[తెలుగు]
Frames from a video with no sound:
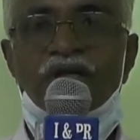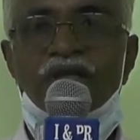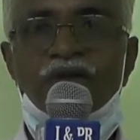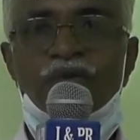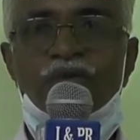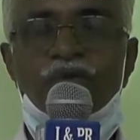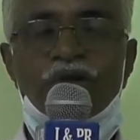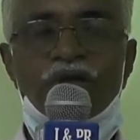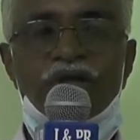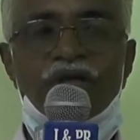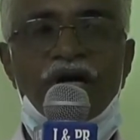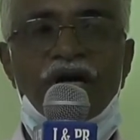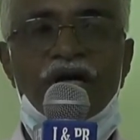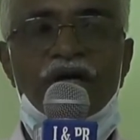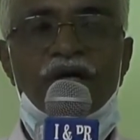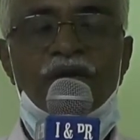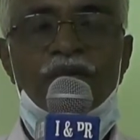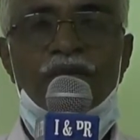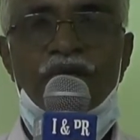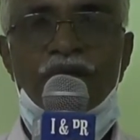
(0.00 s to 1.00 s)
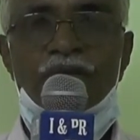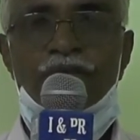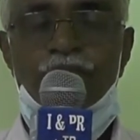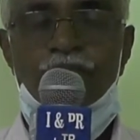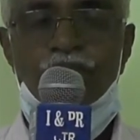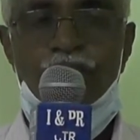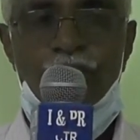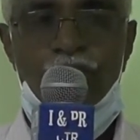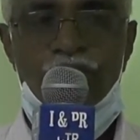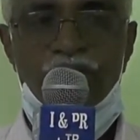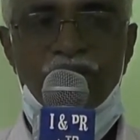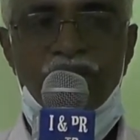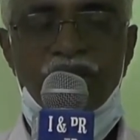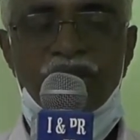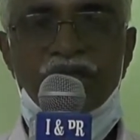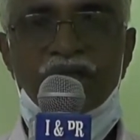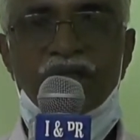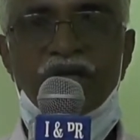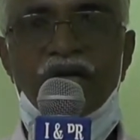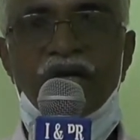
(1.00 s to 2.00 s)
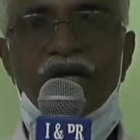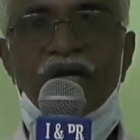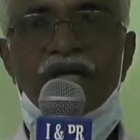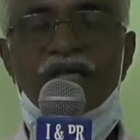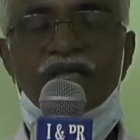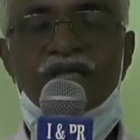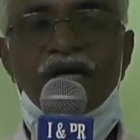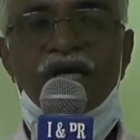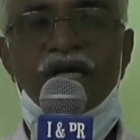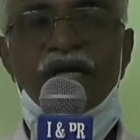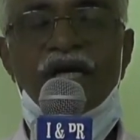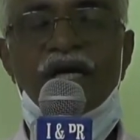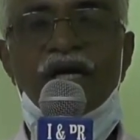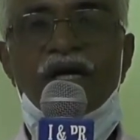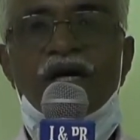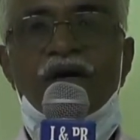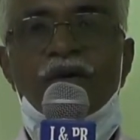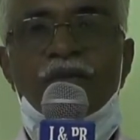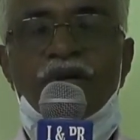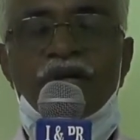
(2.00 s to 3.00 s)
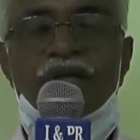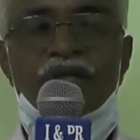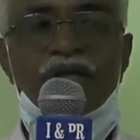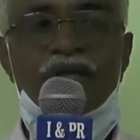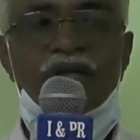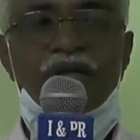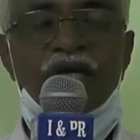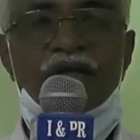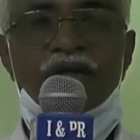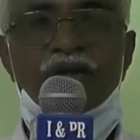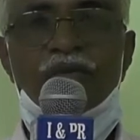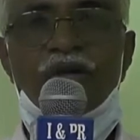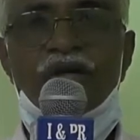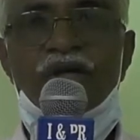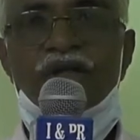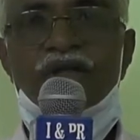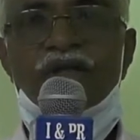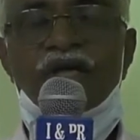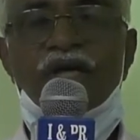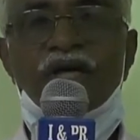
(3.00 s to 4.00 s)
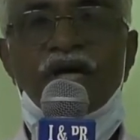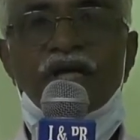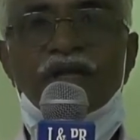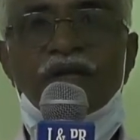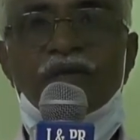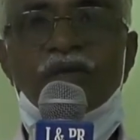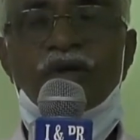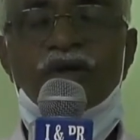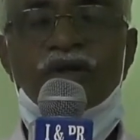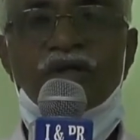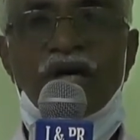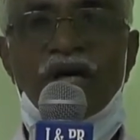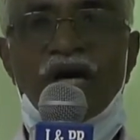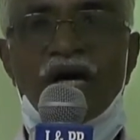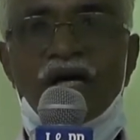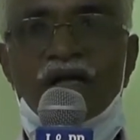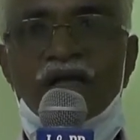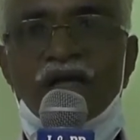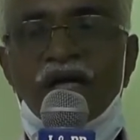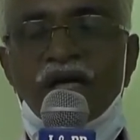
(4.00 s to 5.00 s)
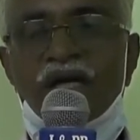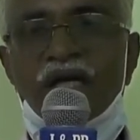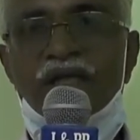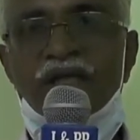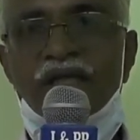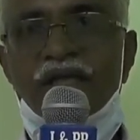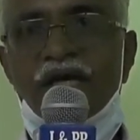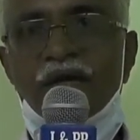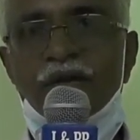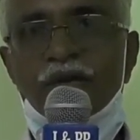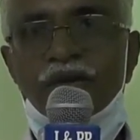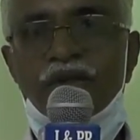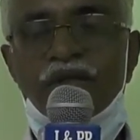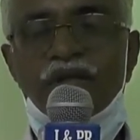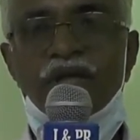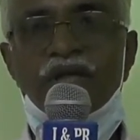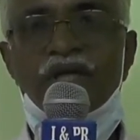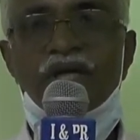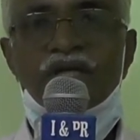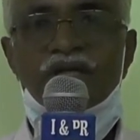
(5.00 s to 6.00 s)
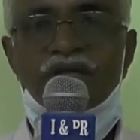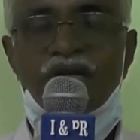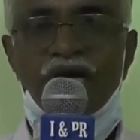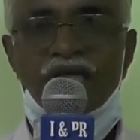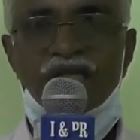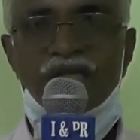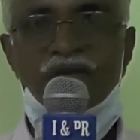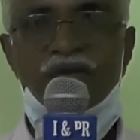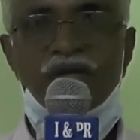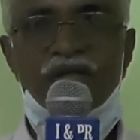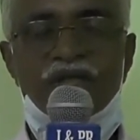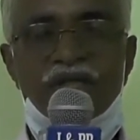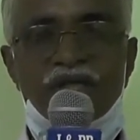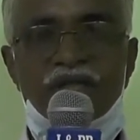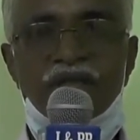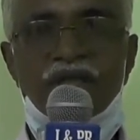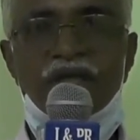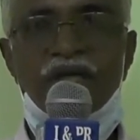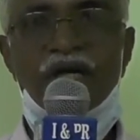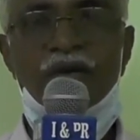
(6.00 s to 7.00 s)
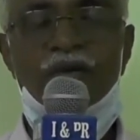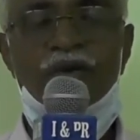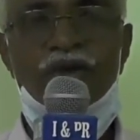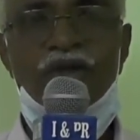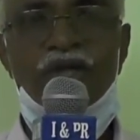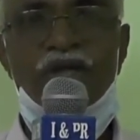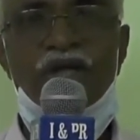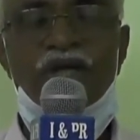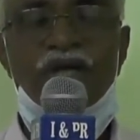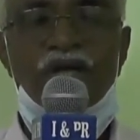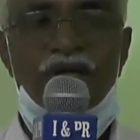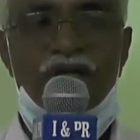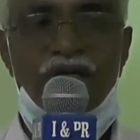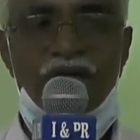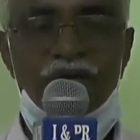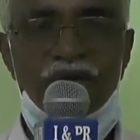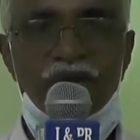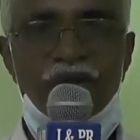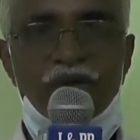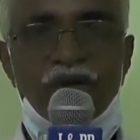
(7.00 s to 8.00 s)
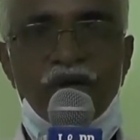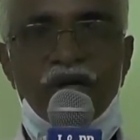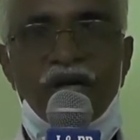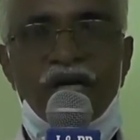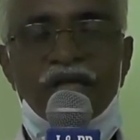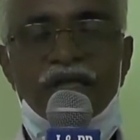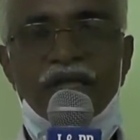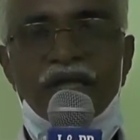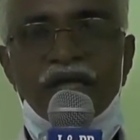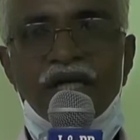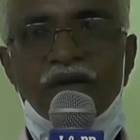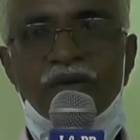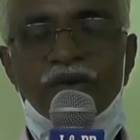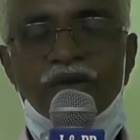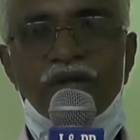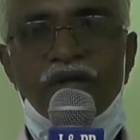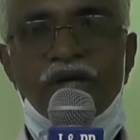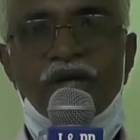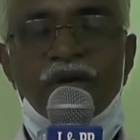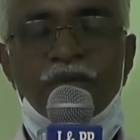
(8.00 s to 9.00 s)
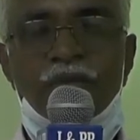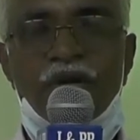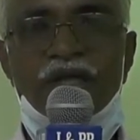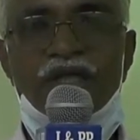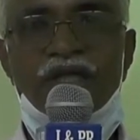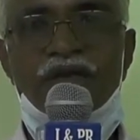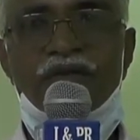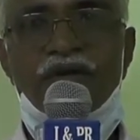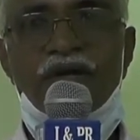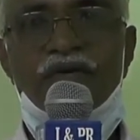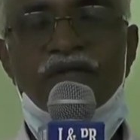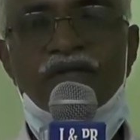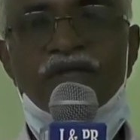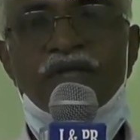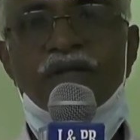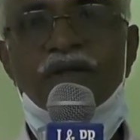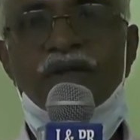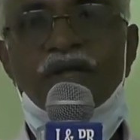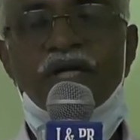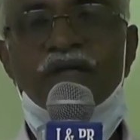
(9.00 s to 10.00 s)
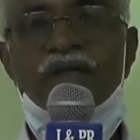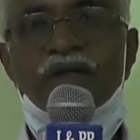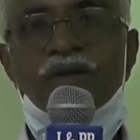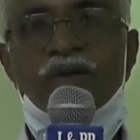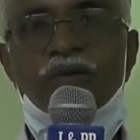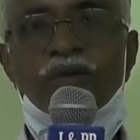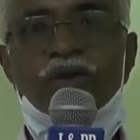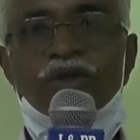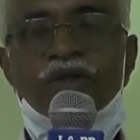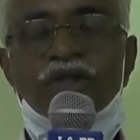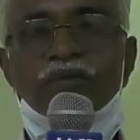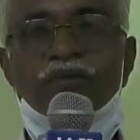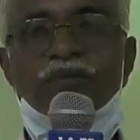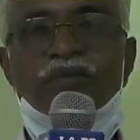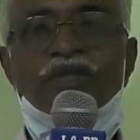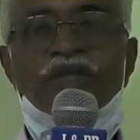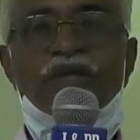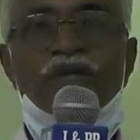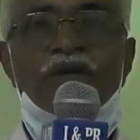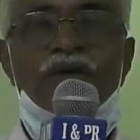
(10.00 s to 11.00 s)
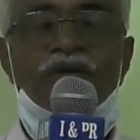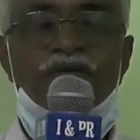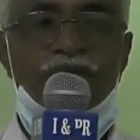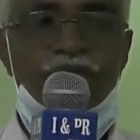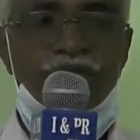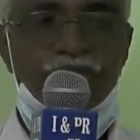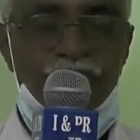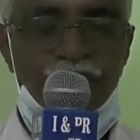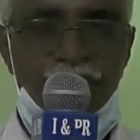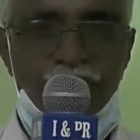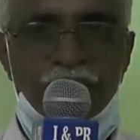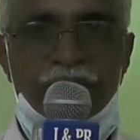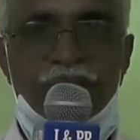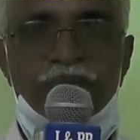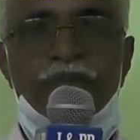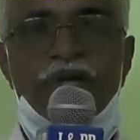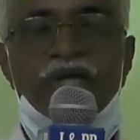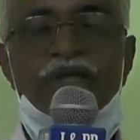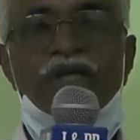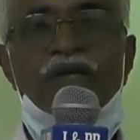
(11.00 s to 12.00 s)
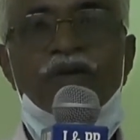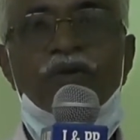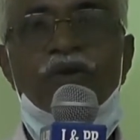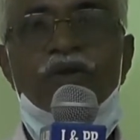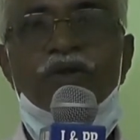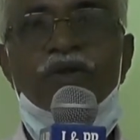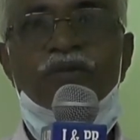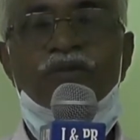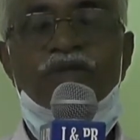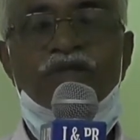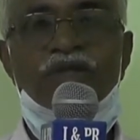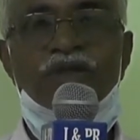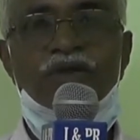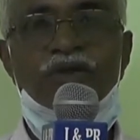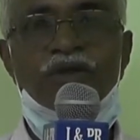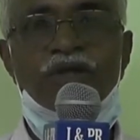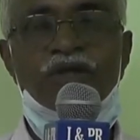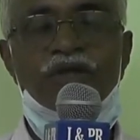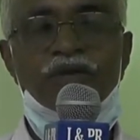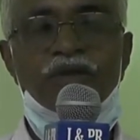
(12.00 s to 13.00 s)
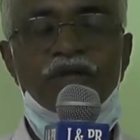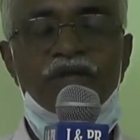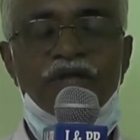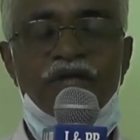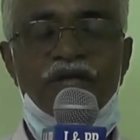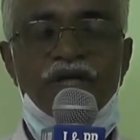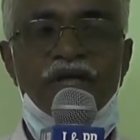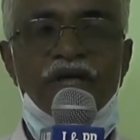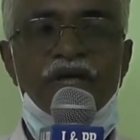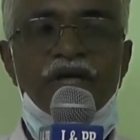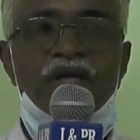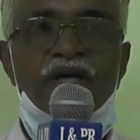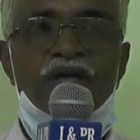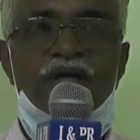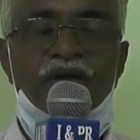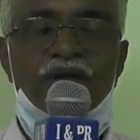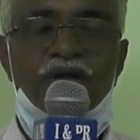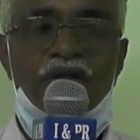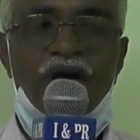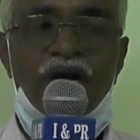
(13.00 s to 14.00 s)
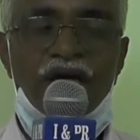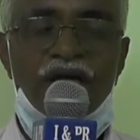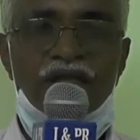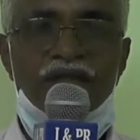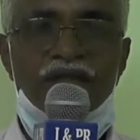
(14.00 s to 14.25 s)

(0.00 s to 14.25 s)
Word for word: రైతు ముంగిట మీకు పొద్దున నిద్ర లేస్తానే ప్రతి రైతు భరోసా కేంద్రంలో సలహాదారులు అయితేనే ఉంది శాస్త్రవేత్తలు అయితేనే ఉంది రెవెన్యూ వాళ్ళు అయితేనే ఉంది ప్రతి వ్యవస్థను రైతుల కోసం ప్రజల కోసం చేస్తున్నటువంటి ఘన